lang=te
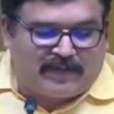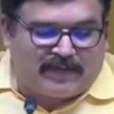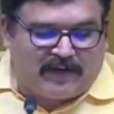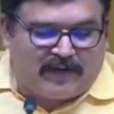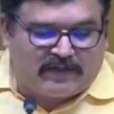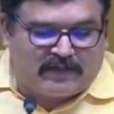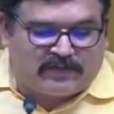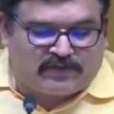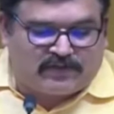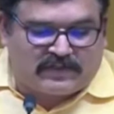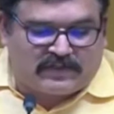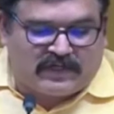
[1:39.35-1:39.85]

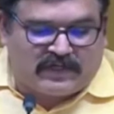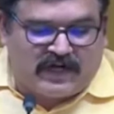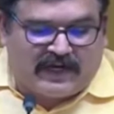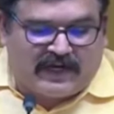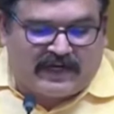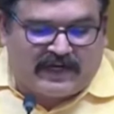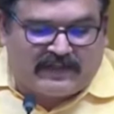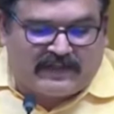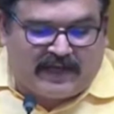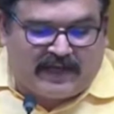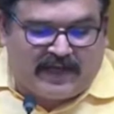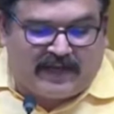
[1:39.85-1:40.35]

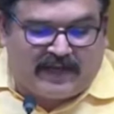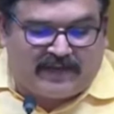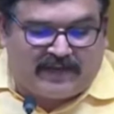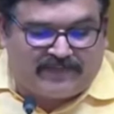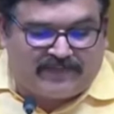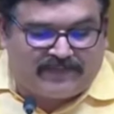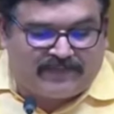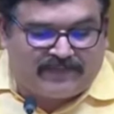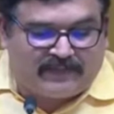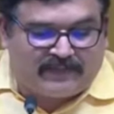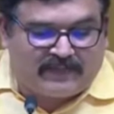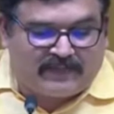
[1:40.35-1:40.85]
ఆంధ్రప్రదేశ్లో
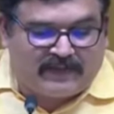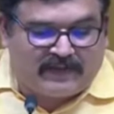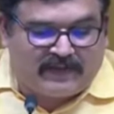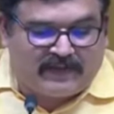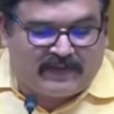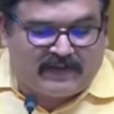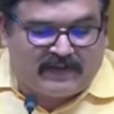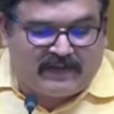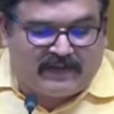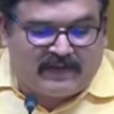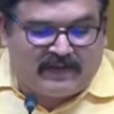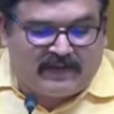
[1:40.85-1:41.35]

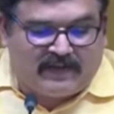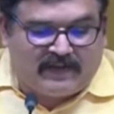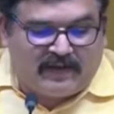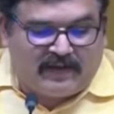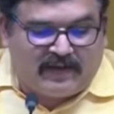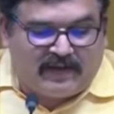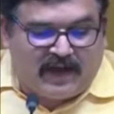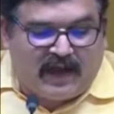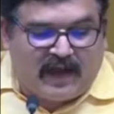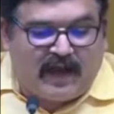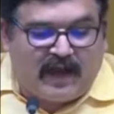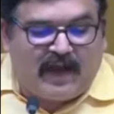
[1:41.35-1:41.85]

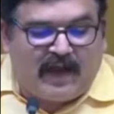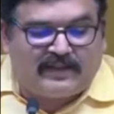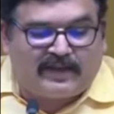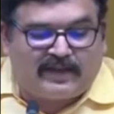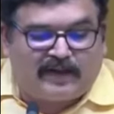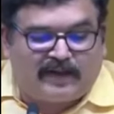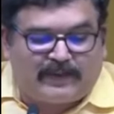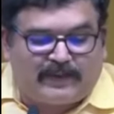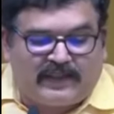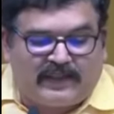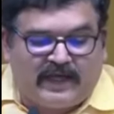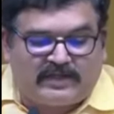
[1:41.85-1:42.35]

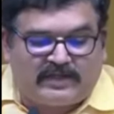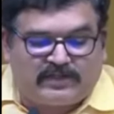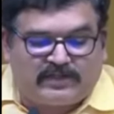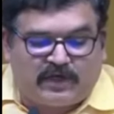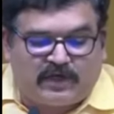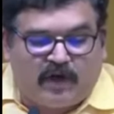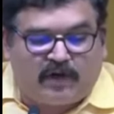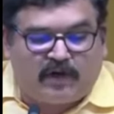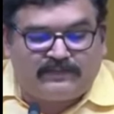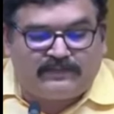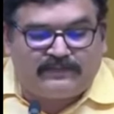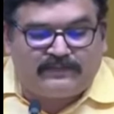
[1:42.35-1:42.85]
యాభై ఐదు
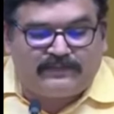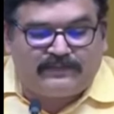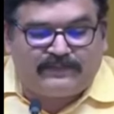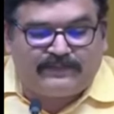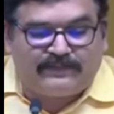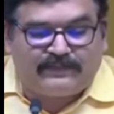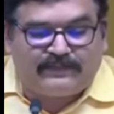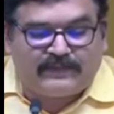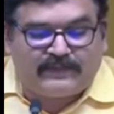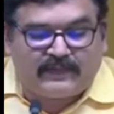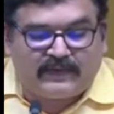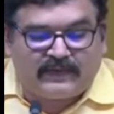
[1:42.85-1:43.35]
వేల
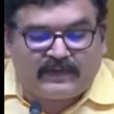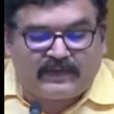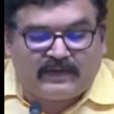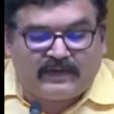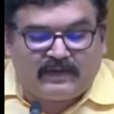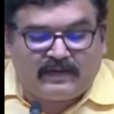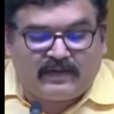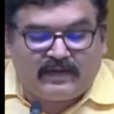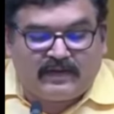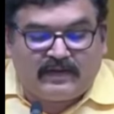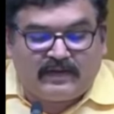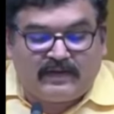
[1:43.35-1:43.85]
తొమ్మిది వందల
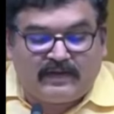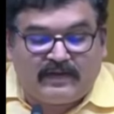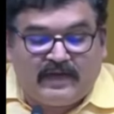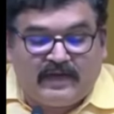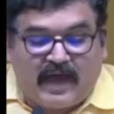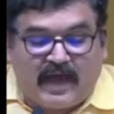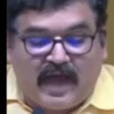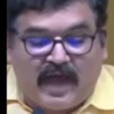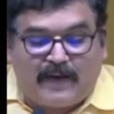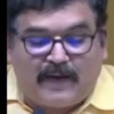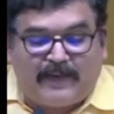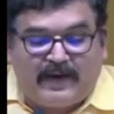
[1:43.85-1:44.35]
నాలుగు
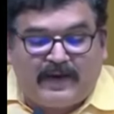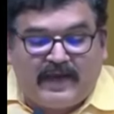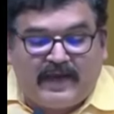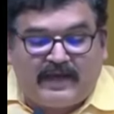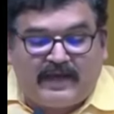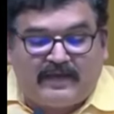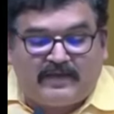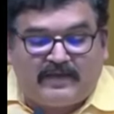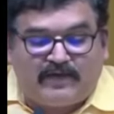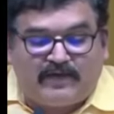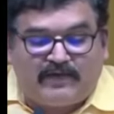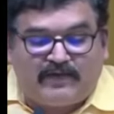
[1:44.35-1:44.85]
కేసులు అంటే
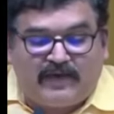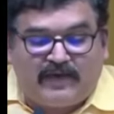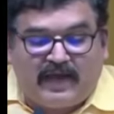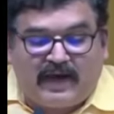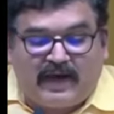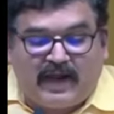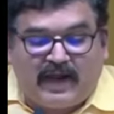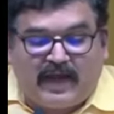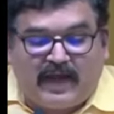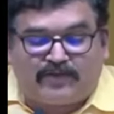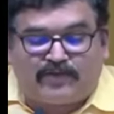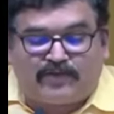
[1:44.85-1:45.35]
దాదాపుగా
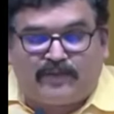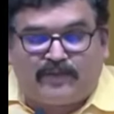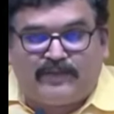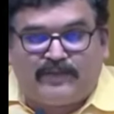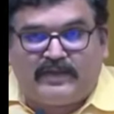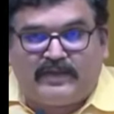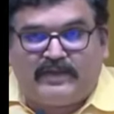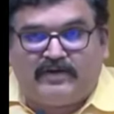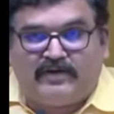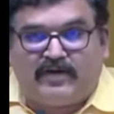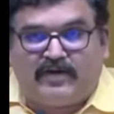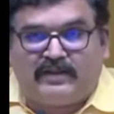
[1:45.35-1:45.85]

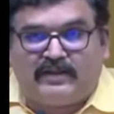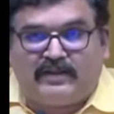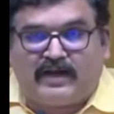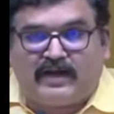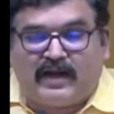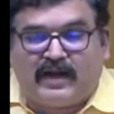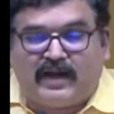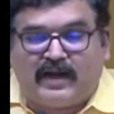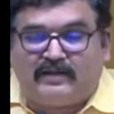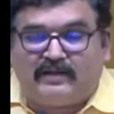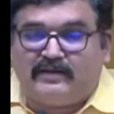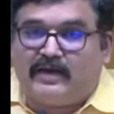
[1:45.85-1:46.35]

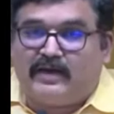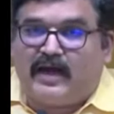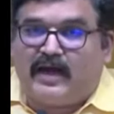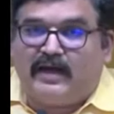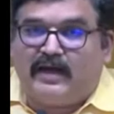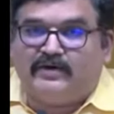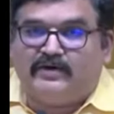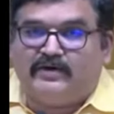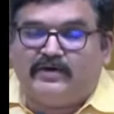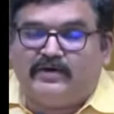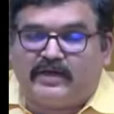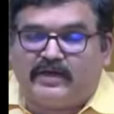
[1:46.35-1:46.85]
యాభై
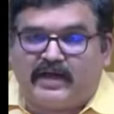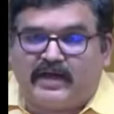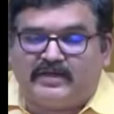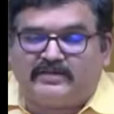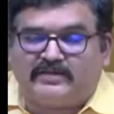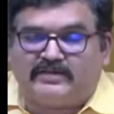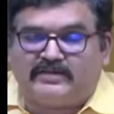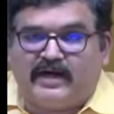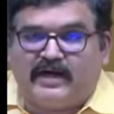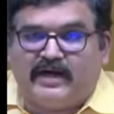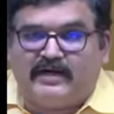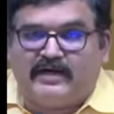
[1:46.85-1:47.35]
ఆరు వేల
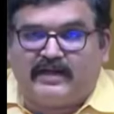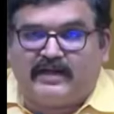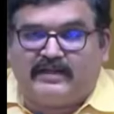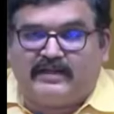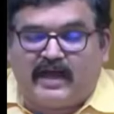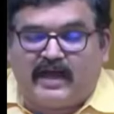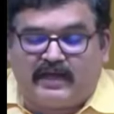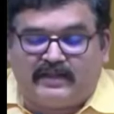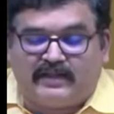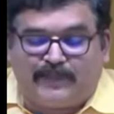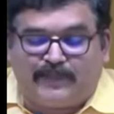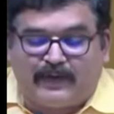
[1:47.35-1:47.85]
కేసులు
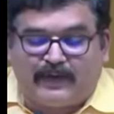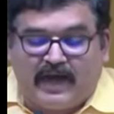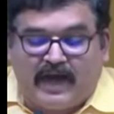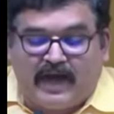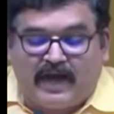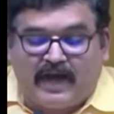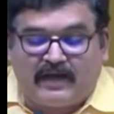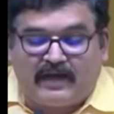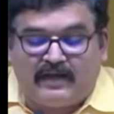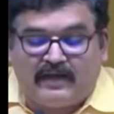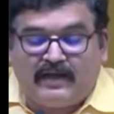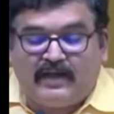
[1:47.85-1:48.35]

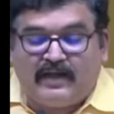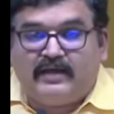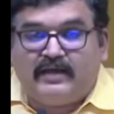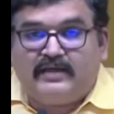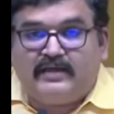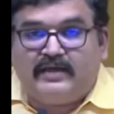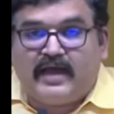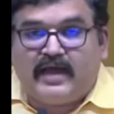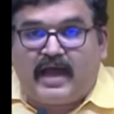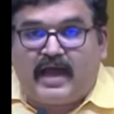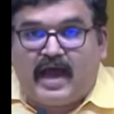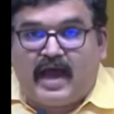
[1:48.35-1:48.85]
గత
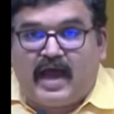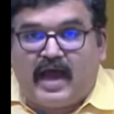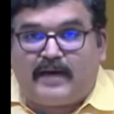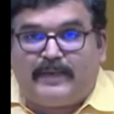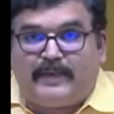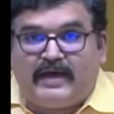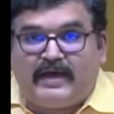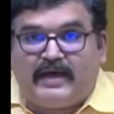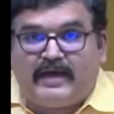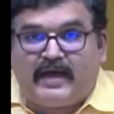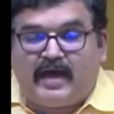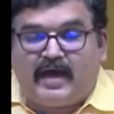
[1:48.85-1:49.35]
వారం
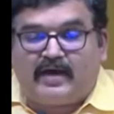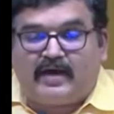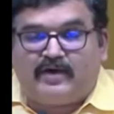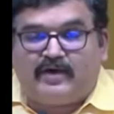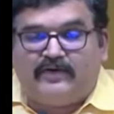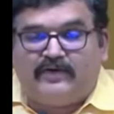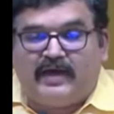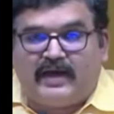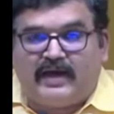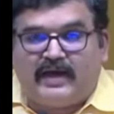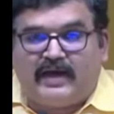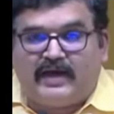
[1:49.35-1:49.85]
రోజుల
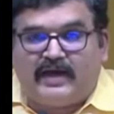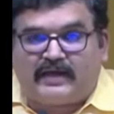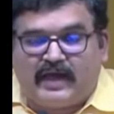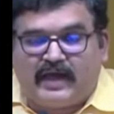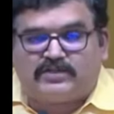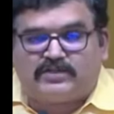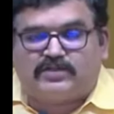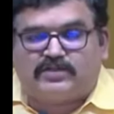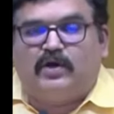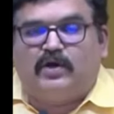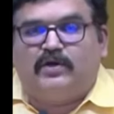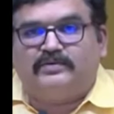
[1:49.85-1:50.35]
కాలంలోనే
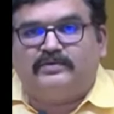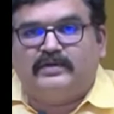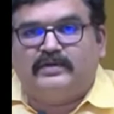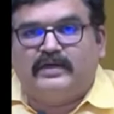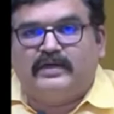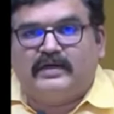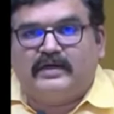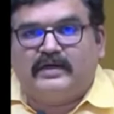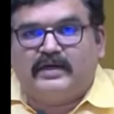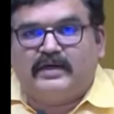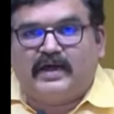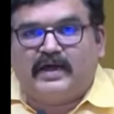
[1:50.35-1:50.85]

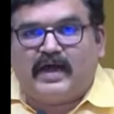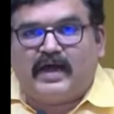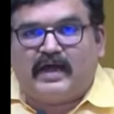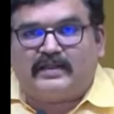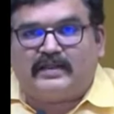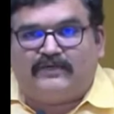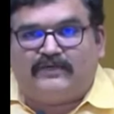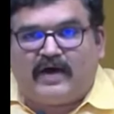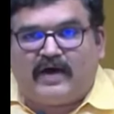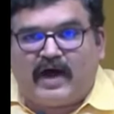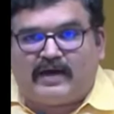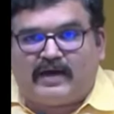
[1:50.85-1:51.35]

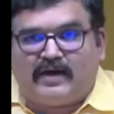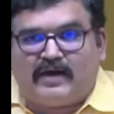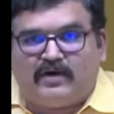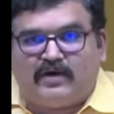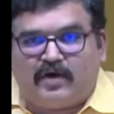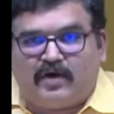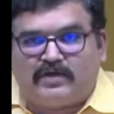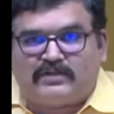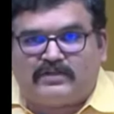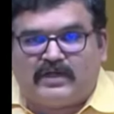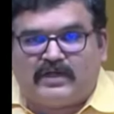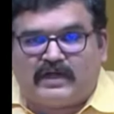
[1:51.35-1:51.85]
ఆంధ్రప్రదేశ్లో
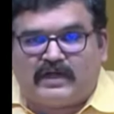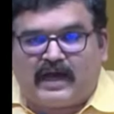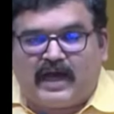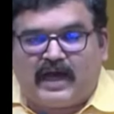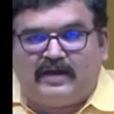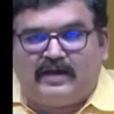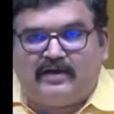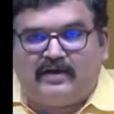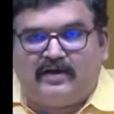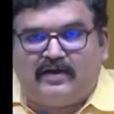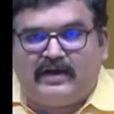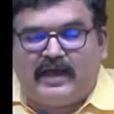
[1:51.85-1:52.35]
నమోదవటం
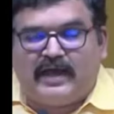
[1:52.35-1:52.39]
జరిగింది